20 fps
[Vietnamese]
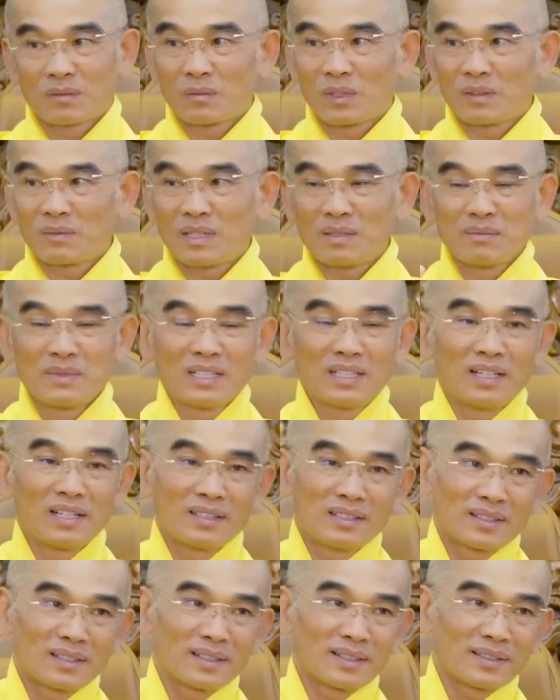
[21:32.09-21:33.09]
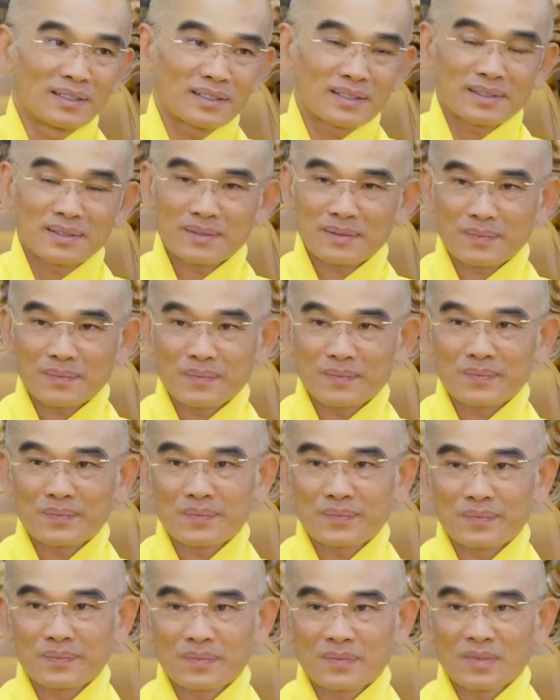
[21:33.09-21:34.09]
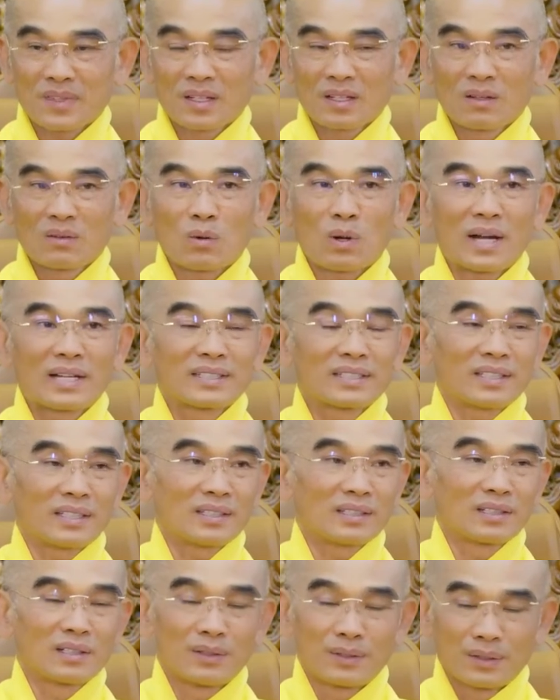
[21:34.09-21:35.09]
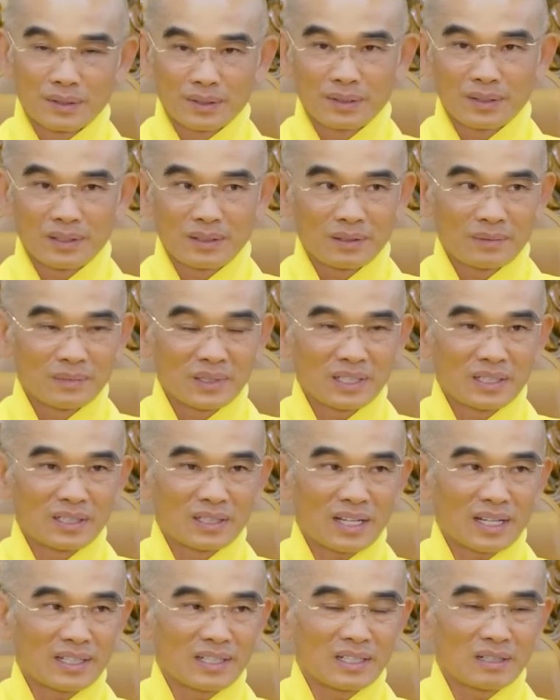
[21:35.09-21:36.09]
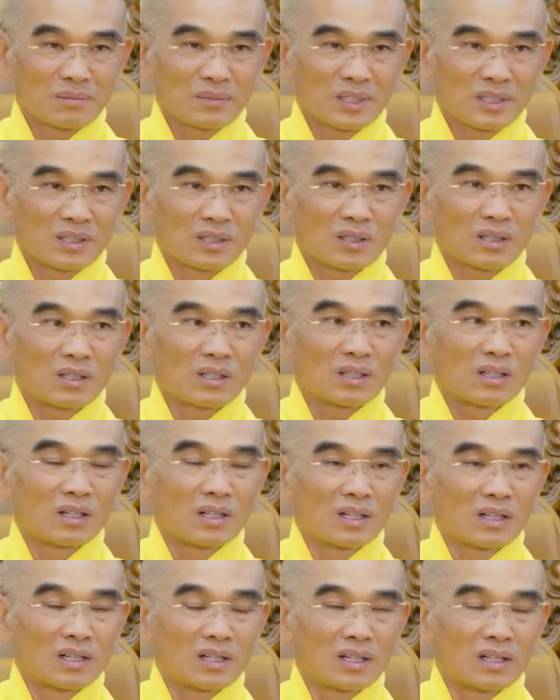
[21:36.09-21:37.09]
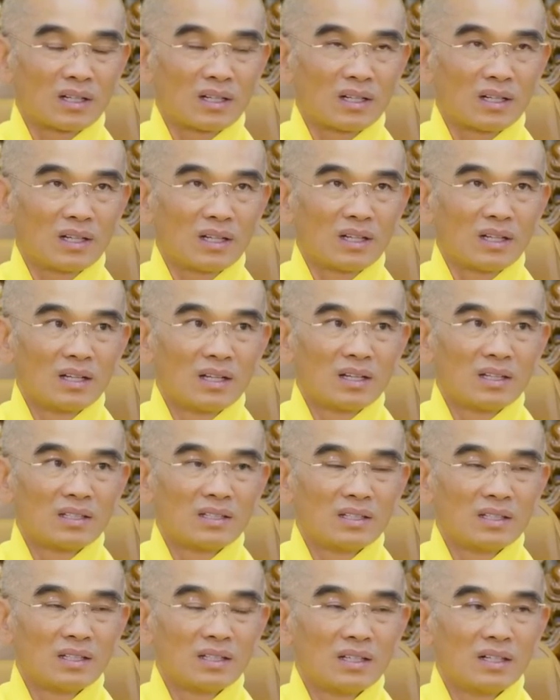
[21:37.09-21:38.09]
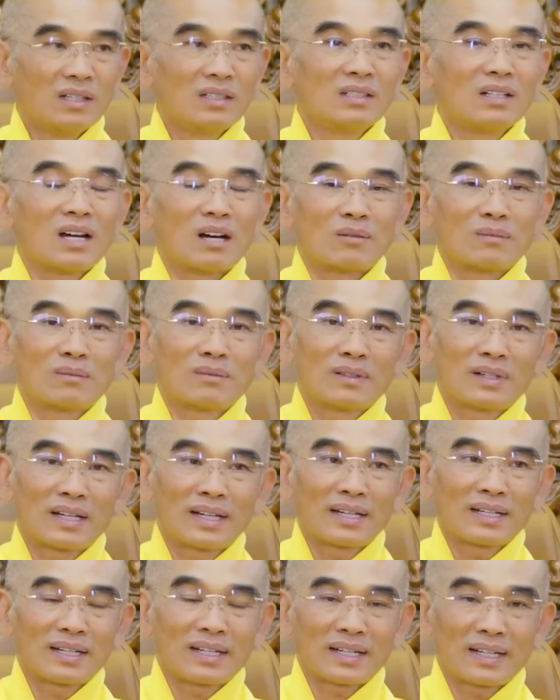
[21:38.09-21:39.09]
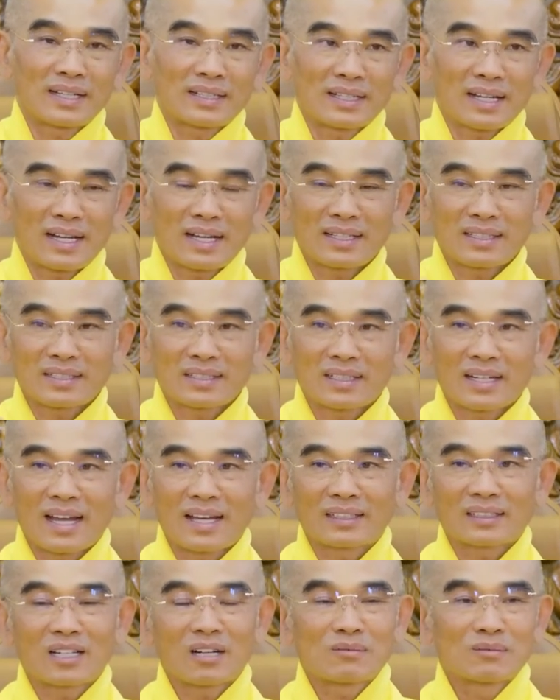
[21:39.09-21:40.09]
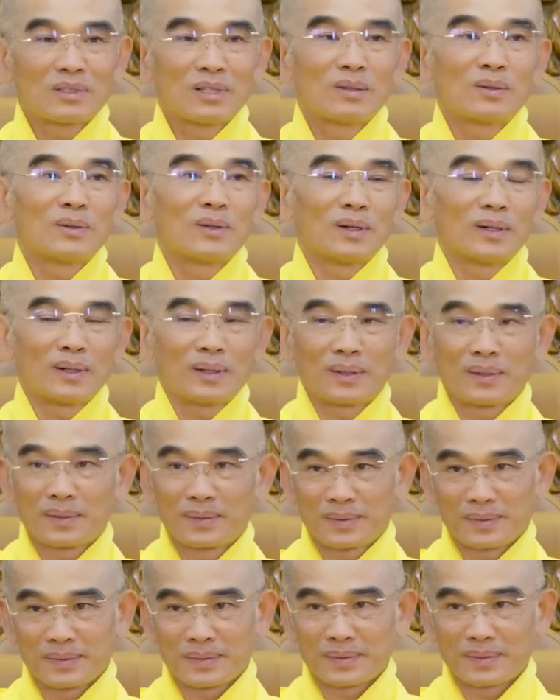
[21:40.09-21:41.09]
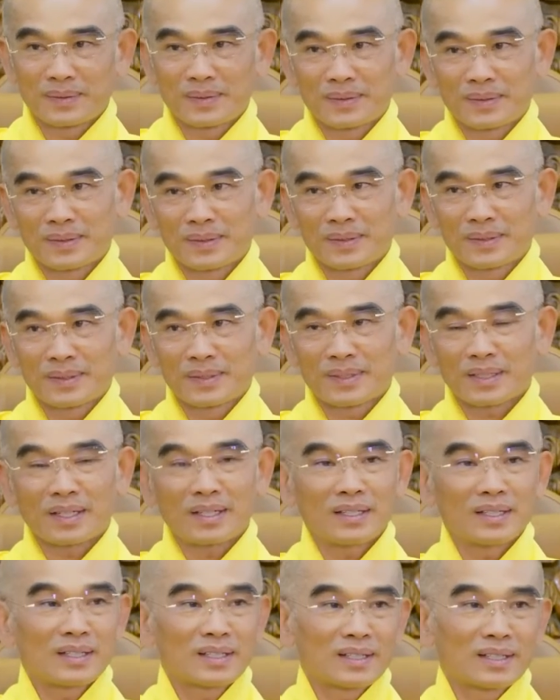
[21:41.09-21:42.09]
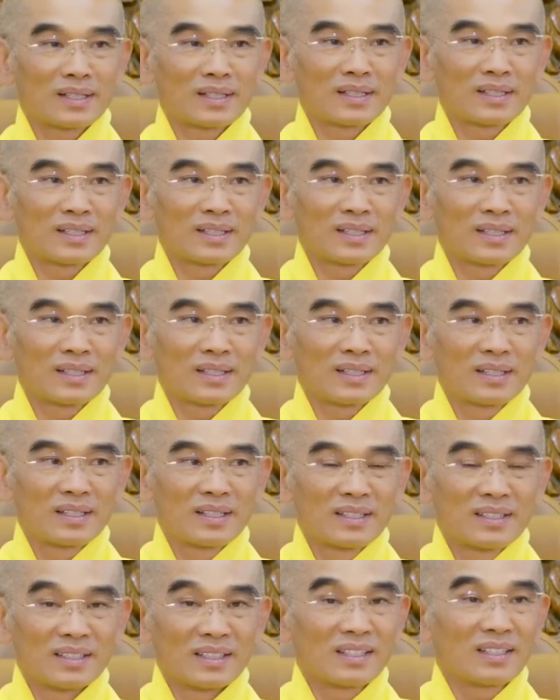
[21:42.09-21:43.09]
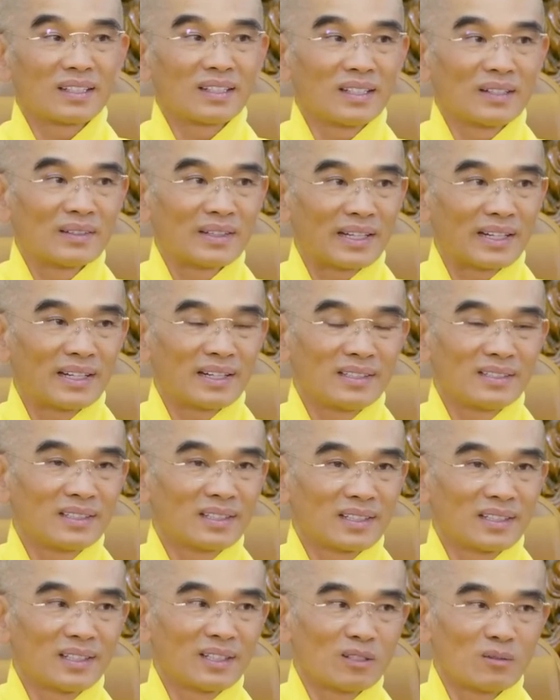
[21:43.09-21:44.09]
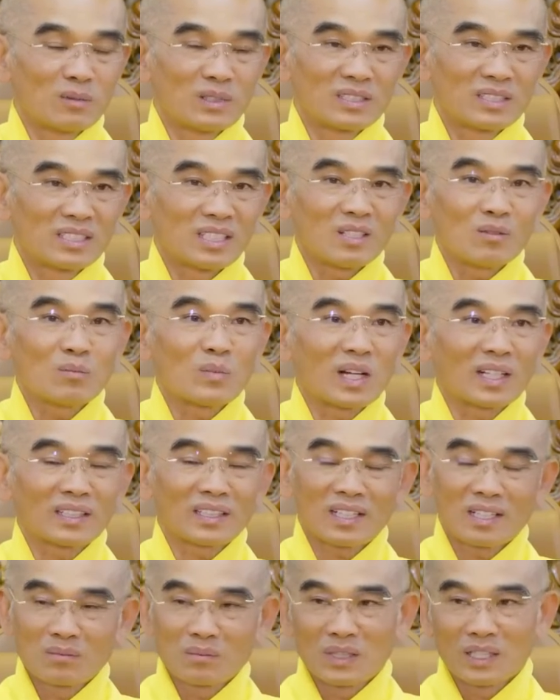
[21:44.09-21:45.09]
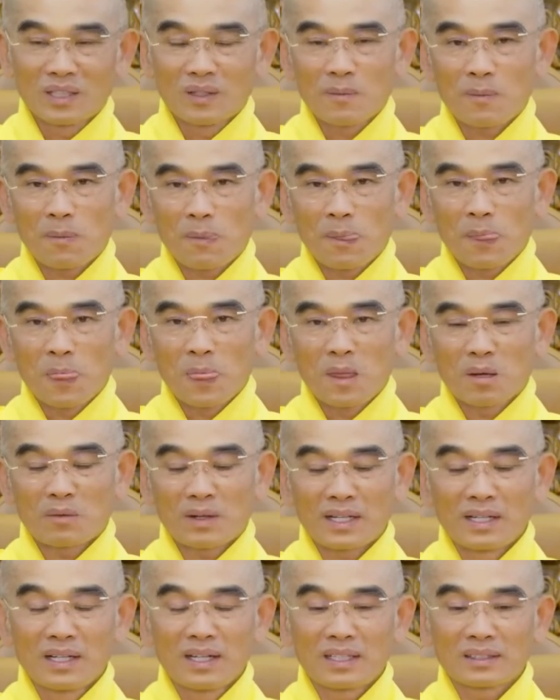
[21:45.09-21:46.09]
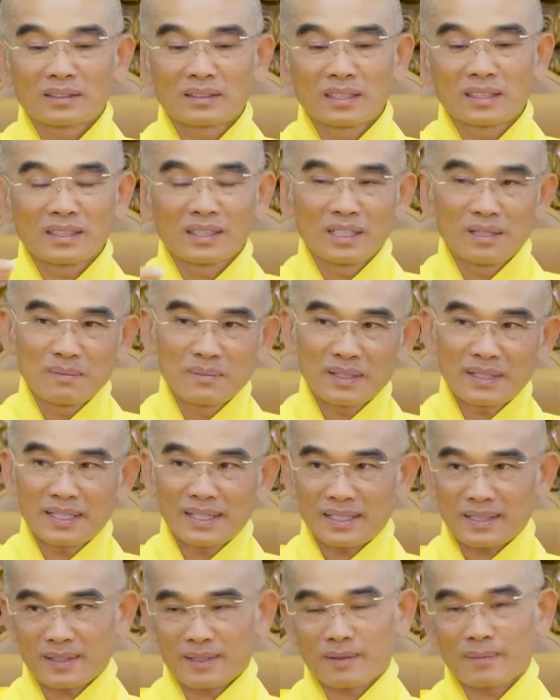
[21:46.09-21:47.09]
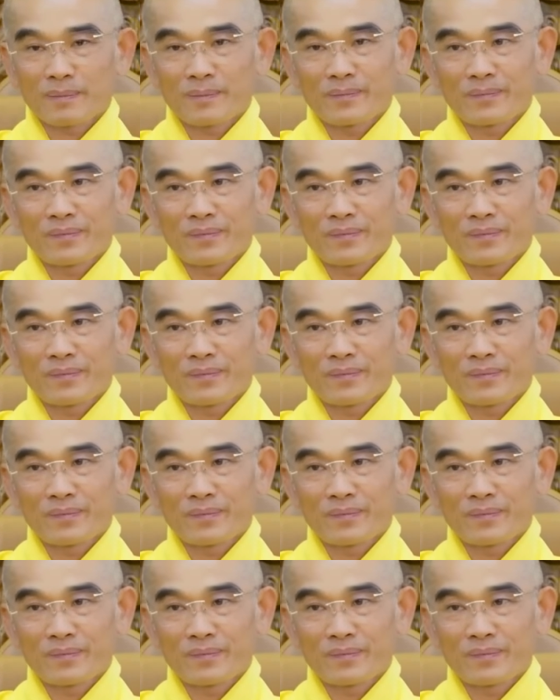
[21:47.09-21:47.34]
Mình phải minh định cho được. Qua chuyện rồi mình thấy là mình còn ứ động hay là đã đã thông lưu rồi. Đó. Những cái điều này là những cái điều mà chính bản thân mình phải hết sức nghiêm khắc